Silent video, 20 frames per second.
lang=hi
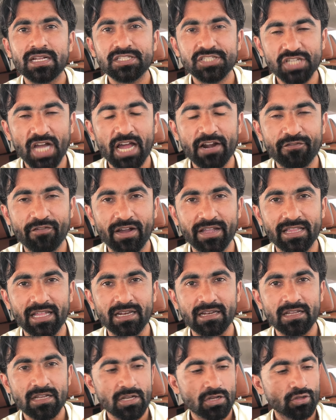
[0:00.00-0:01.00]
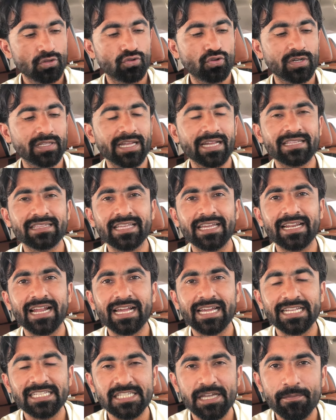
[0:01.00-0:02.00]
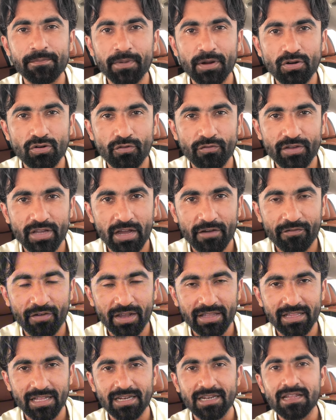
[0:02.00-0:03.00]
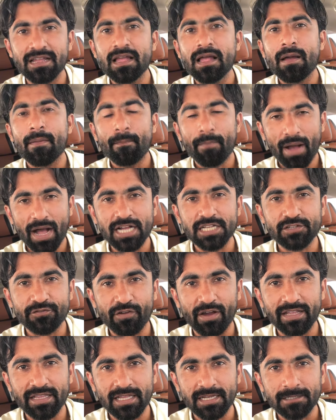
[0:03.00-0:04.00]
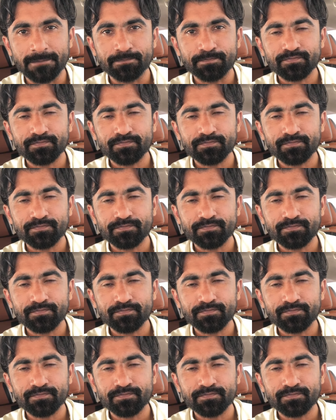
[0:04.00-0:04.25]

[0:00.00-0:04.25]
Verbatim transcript: चार फाइनल 2013 के चैंपियन ट्रॉफी का फाइनल पांच फाइनल